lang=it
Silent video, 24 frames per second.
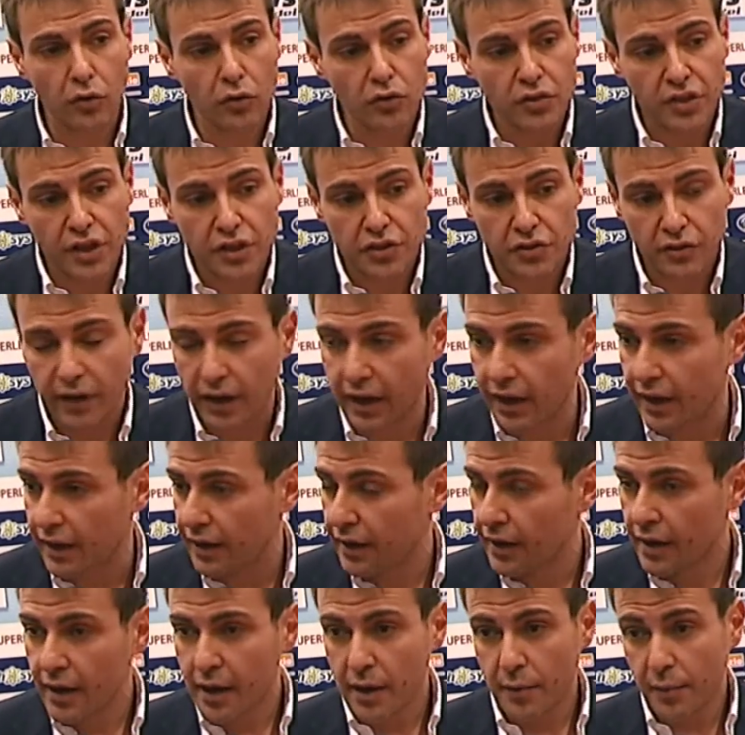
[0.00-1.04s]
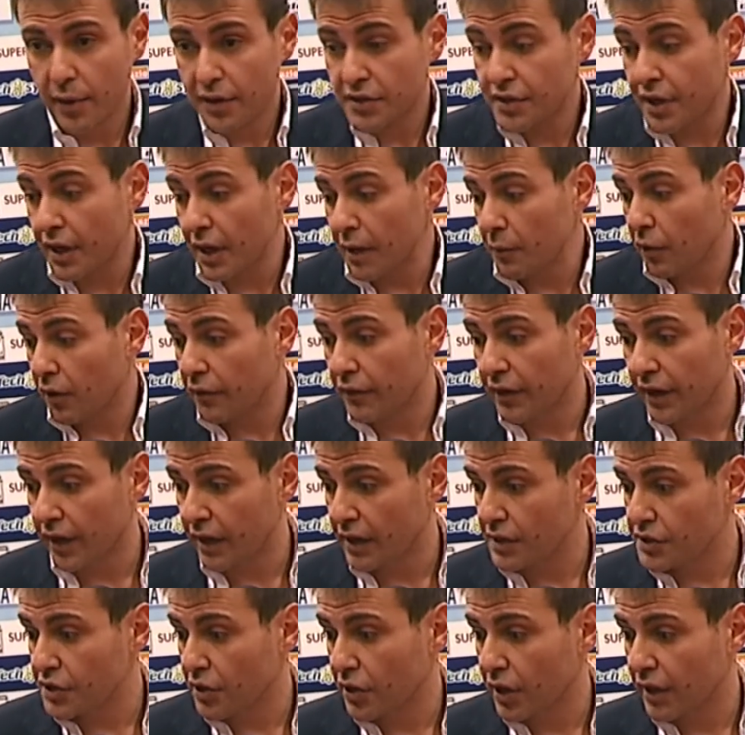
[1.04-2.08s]
lo stesso vale per Scrimo che
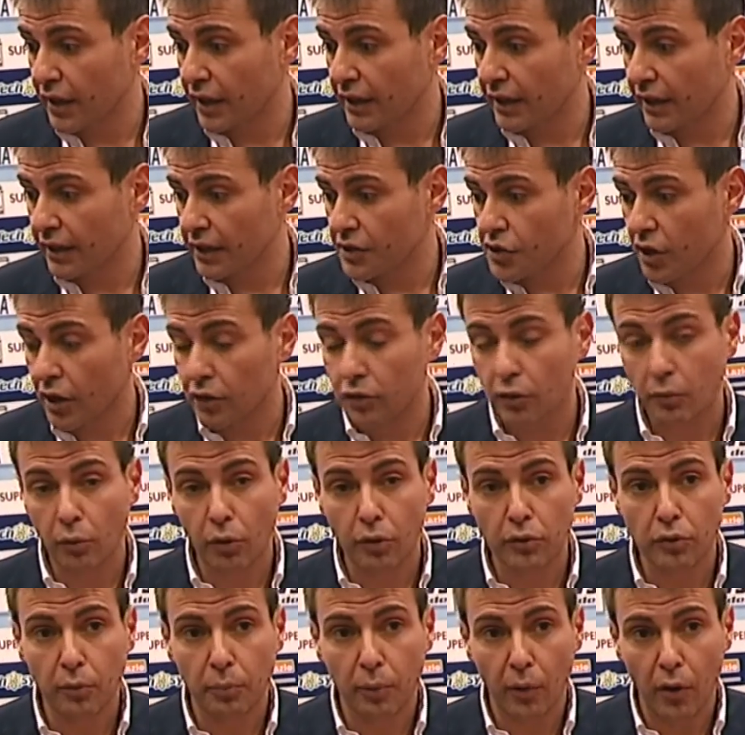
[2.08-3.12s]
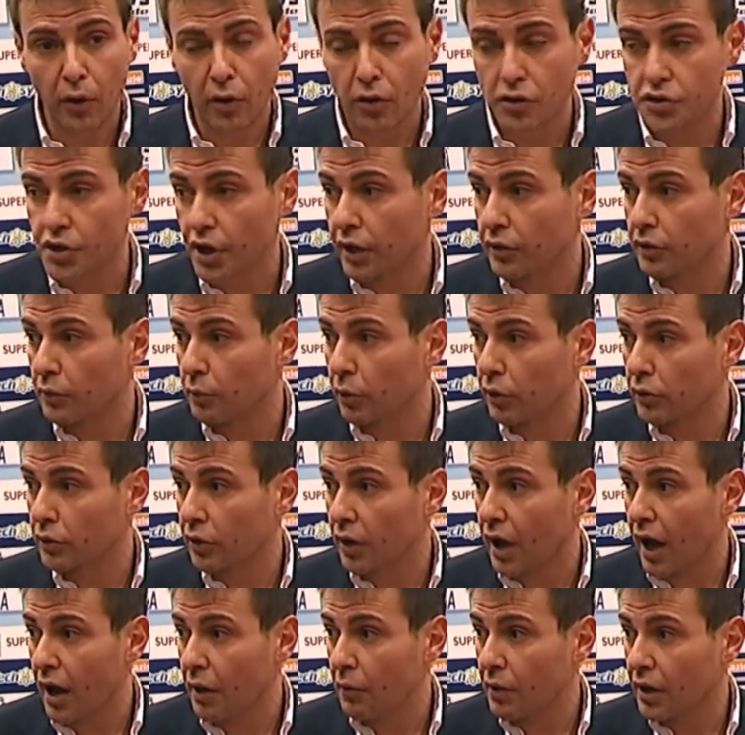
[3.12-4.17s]
nel girone d'andata ha giocato molto poco, ha giocato molto
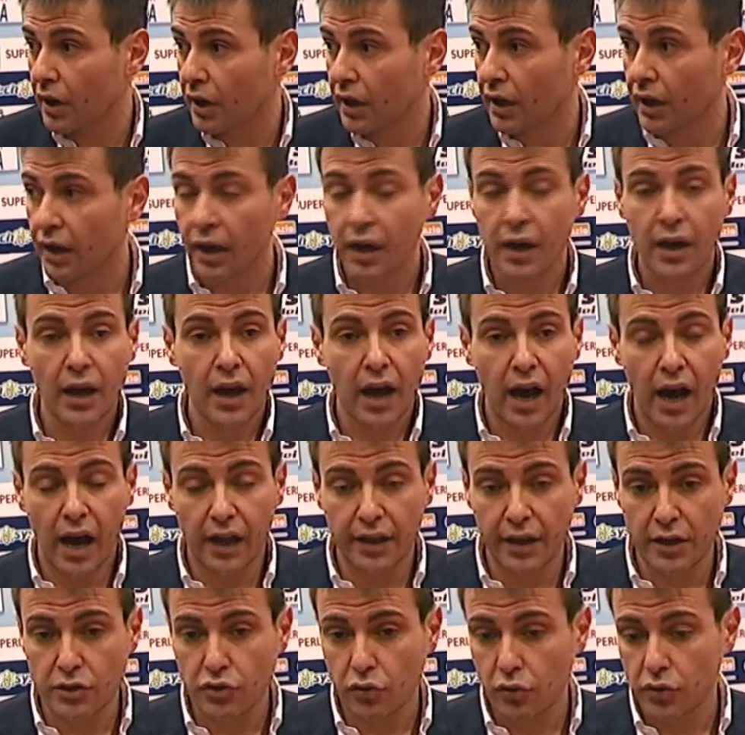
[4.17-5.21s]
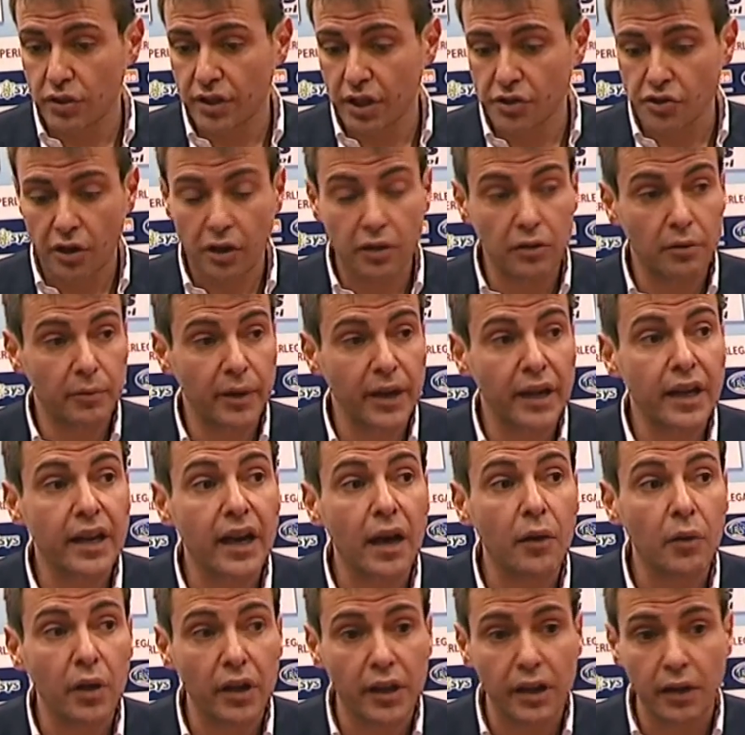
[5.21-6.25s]
Rowerding, adesso lui sta giocando bene,
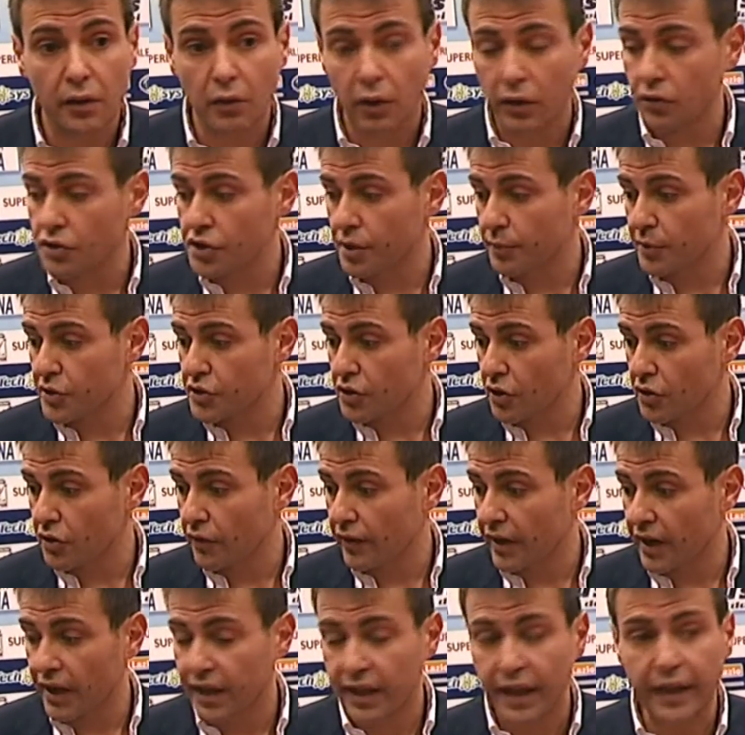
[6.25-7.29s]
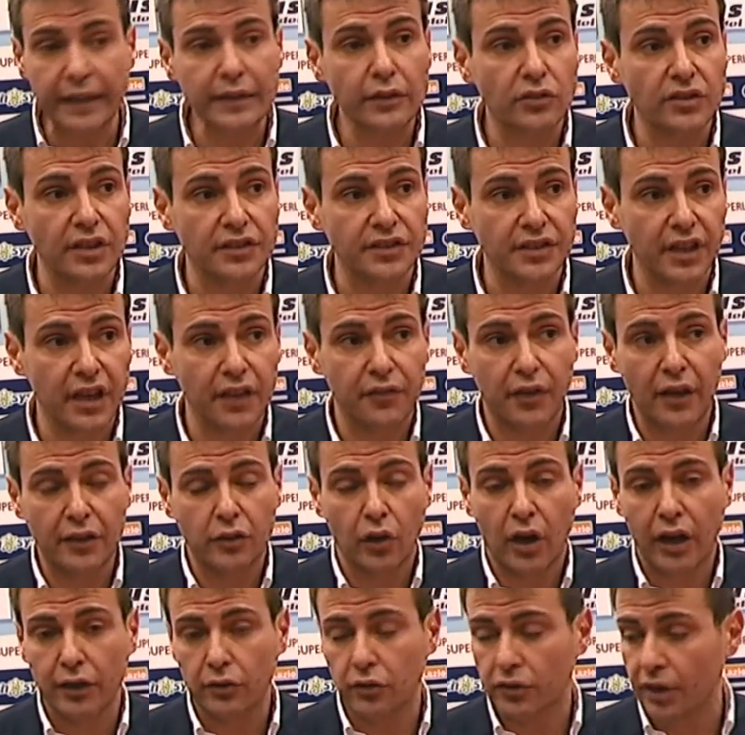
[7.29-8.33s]
Rowerding quando c'è bisogno viene dentro, stasera ha
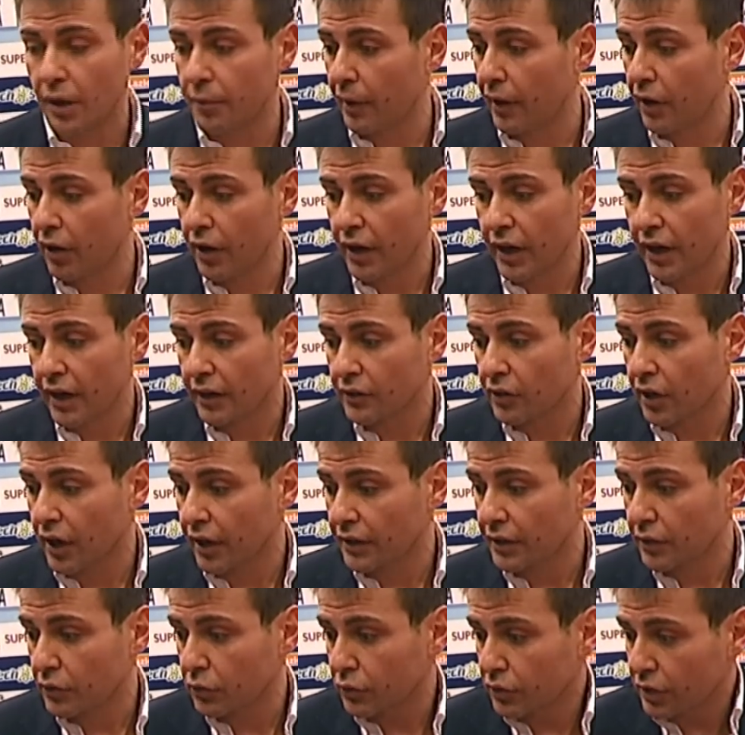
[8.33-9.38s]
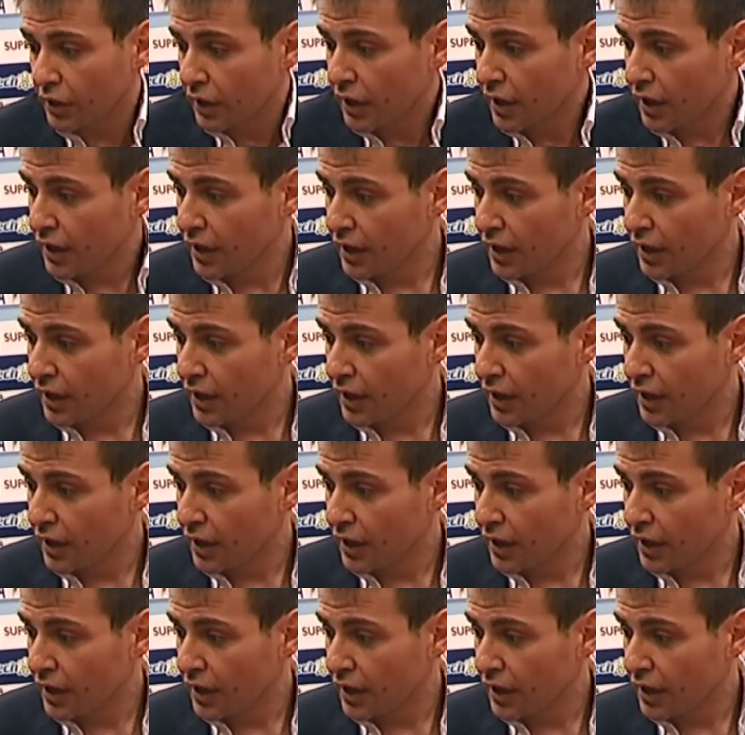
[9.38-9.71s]
toccato tre palloni, li ha toccati tutti